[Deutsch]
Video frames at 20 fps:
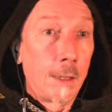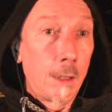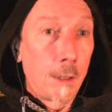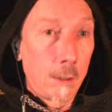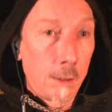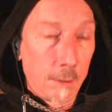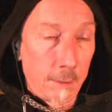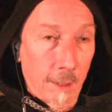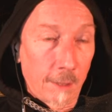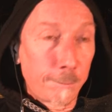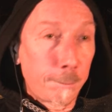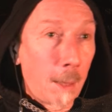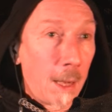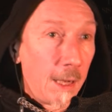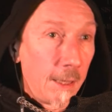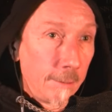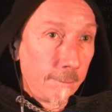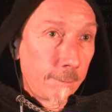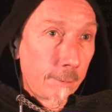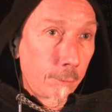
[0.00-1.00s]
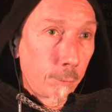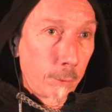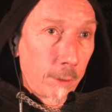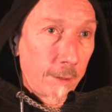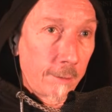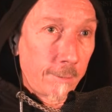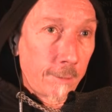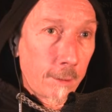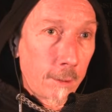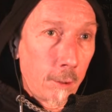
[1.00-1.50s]
Äh, das behalten wir sogar,
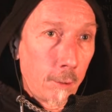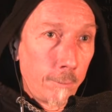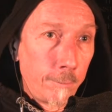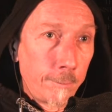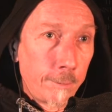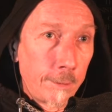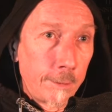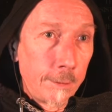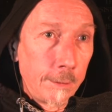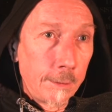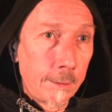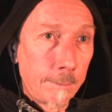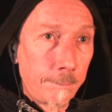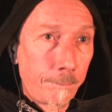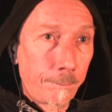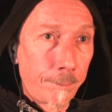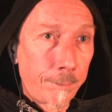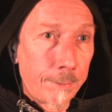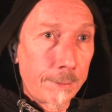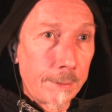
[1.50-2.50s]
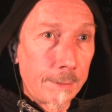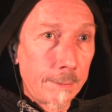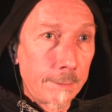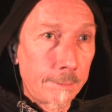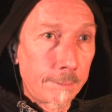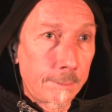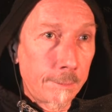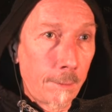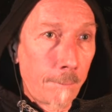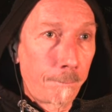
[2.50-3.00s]
das verkaufen wir nicht.
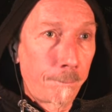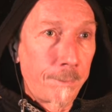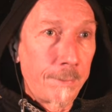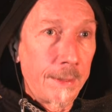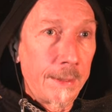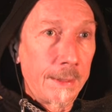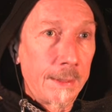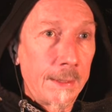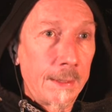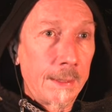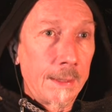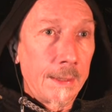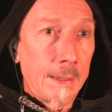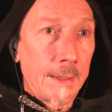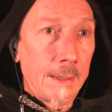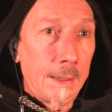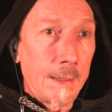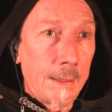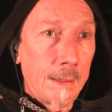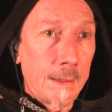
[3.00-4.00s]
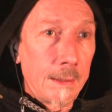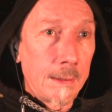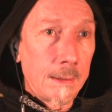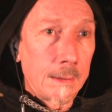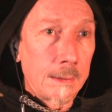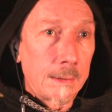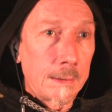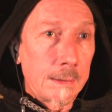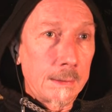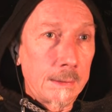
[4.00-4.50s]
So. Äh,
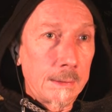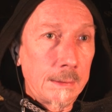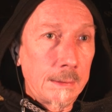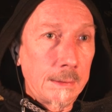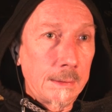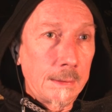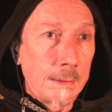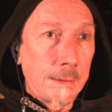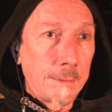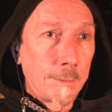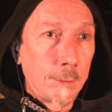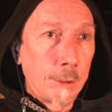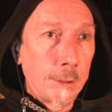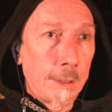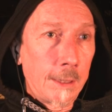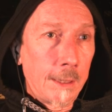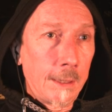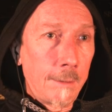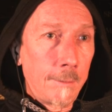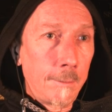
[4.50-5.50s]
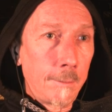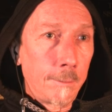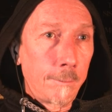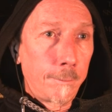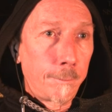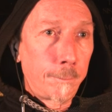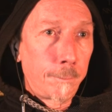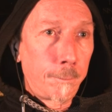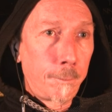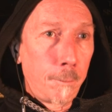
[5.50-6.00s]
ich würde gerne
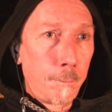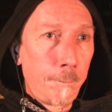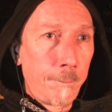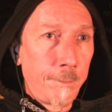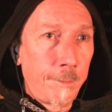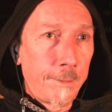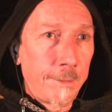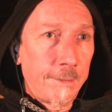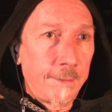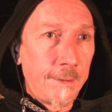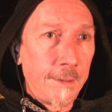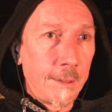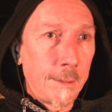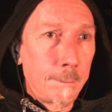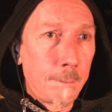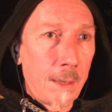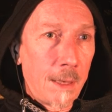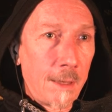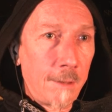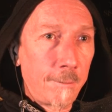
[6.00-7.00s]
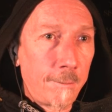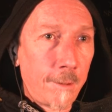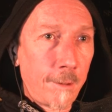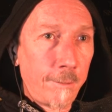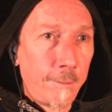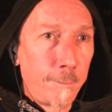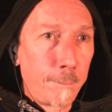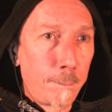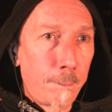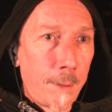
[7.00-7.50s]
50 mal
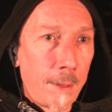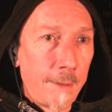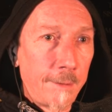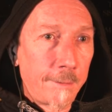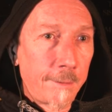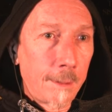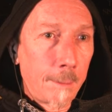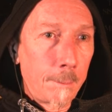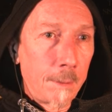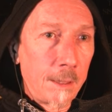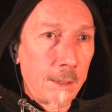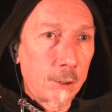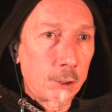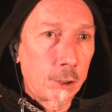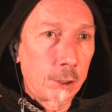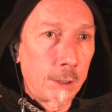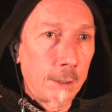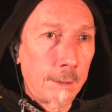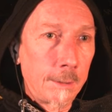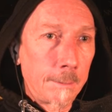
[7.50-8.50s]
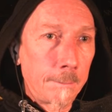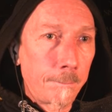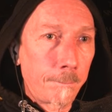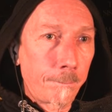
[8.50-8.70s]
Waffenbalsam herstellen.